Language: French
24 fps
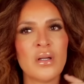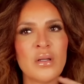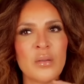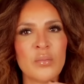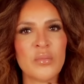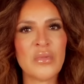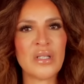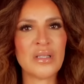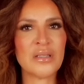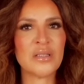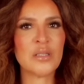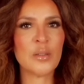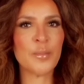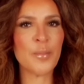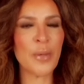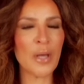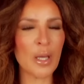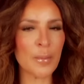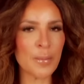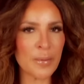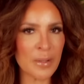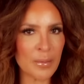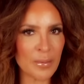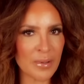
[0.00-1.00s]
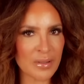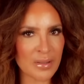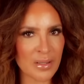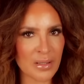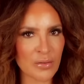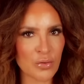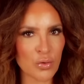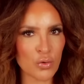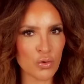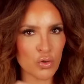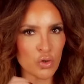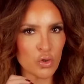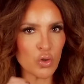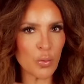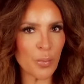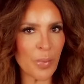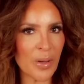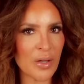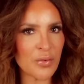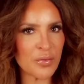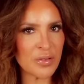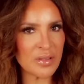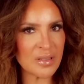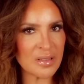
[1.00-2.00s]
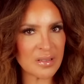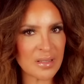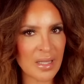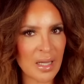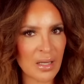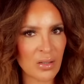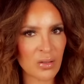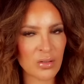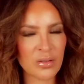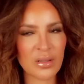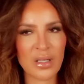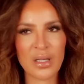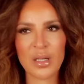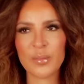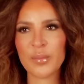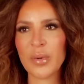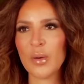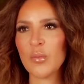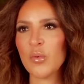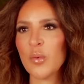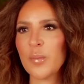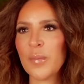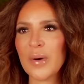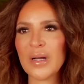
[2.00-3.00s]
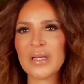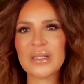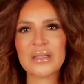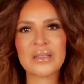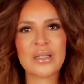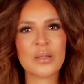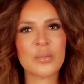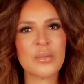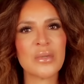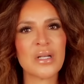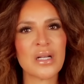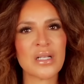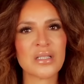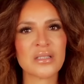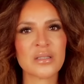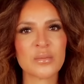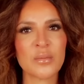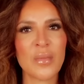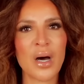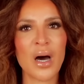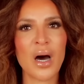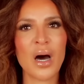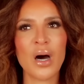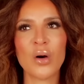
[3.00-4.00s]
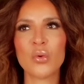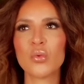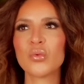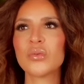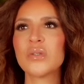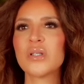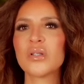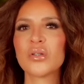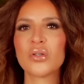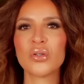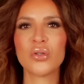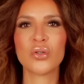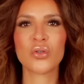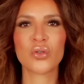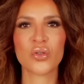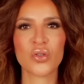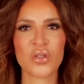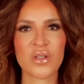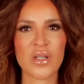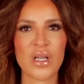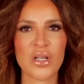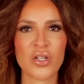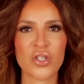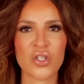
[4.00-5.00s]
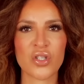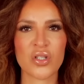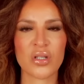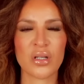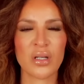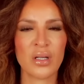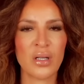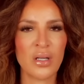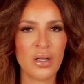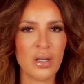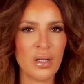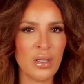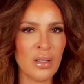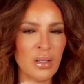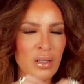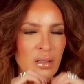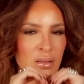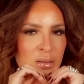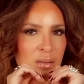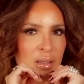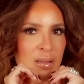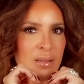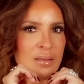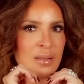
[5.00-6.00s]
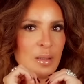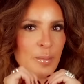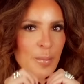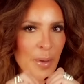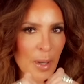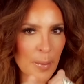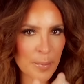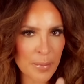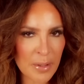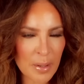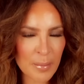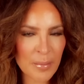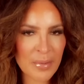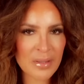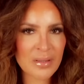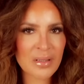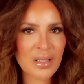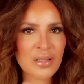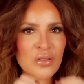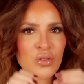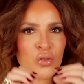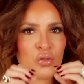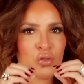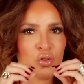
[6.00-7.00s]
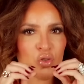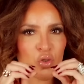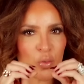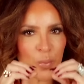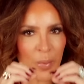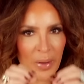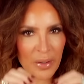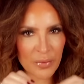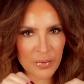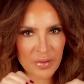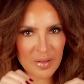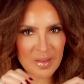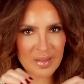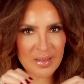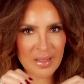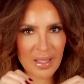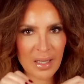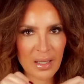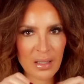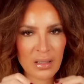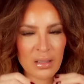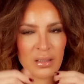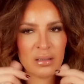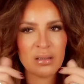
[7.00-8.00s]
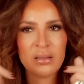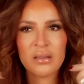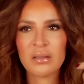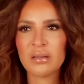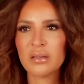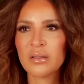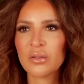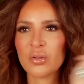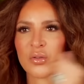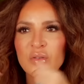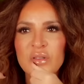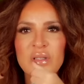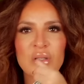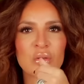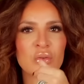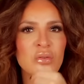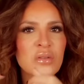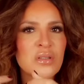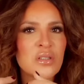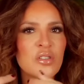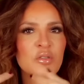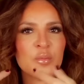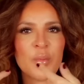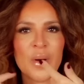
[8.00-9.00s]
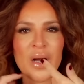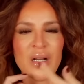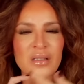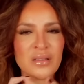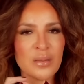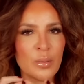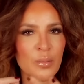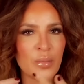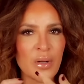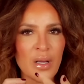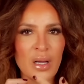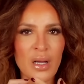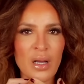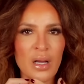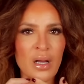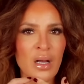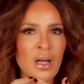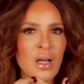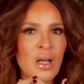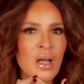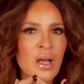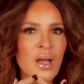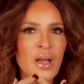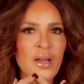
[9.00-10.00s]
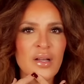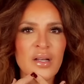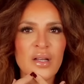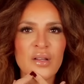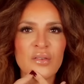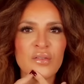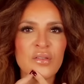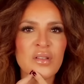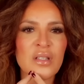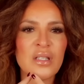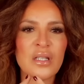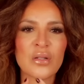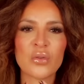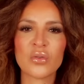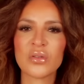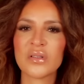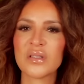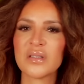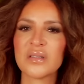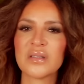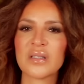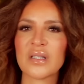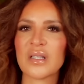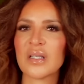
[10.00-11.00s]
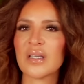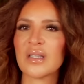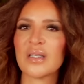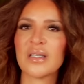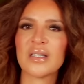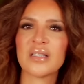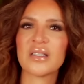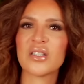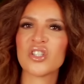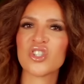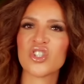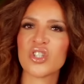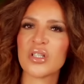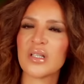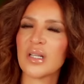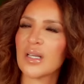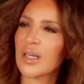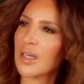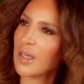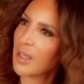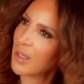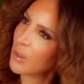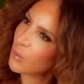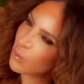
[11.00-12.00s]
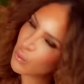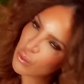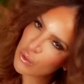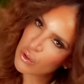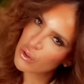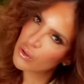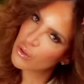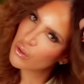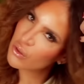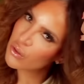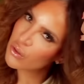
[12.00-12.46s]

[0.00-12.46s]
mais d'hyperpigmentation superficielle. N'allez pas me parler des mélasmas ou des que le que sais-je. Des hyperpigmentations superficielles, consécutives par exemple à un, invité non désiré qui a dégénéré ou que le